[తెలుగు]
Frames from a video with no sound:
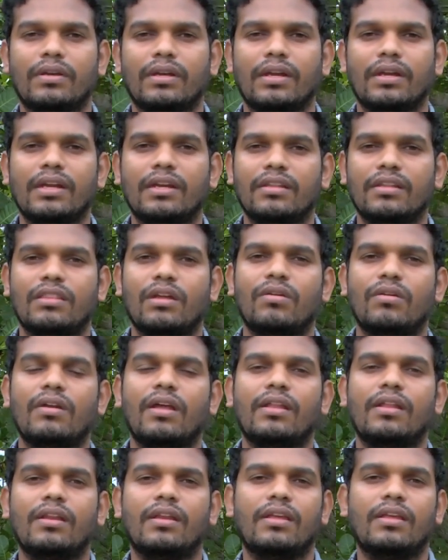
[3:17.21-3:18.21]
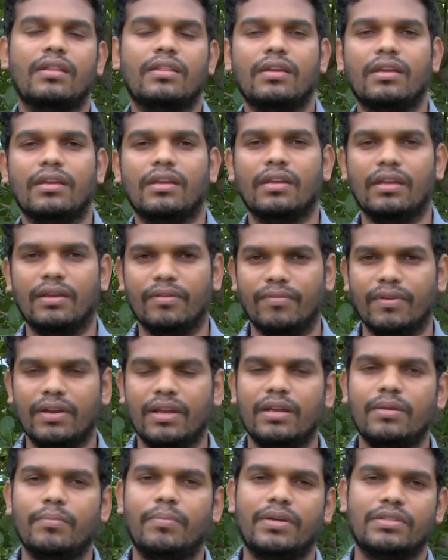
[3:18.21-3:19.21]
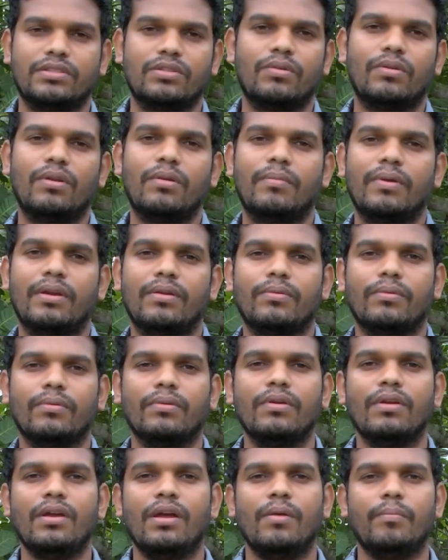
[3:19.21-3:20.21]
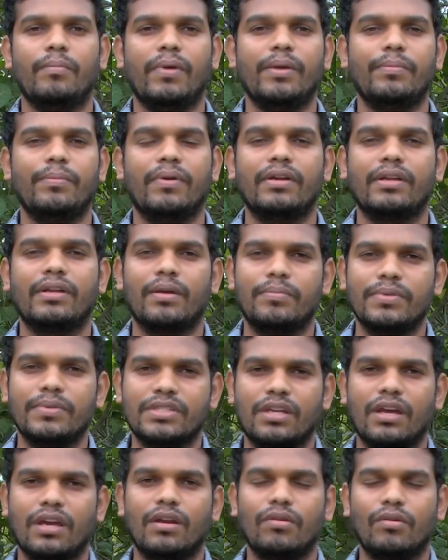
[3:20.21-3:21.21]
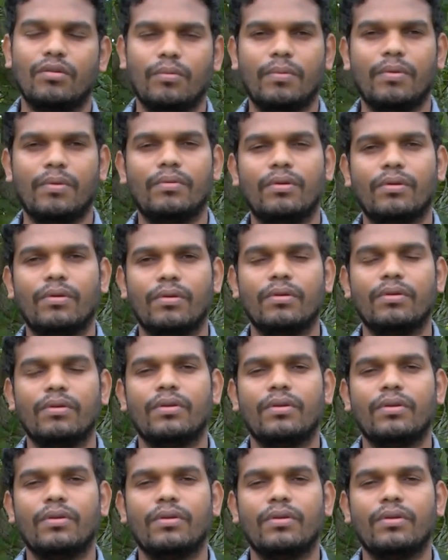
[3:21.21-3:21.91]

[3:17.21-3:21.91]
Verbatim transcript: నీటి తడులు అనేది ఇవ్వలేని పక్షంలో మనం పైపాటుగా పిచికారీ రూపంలో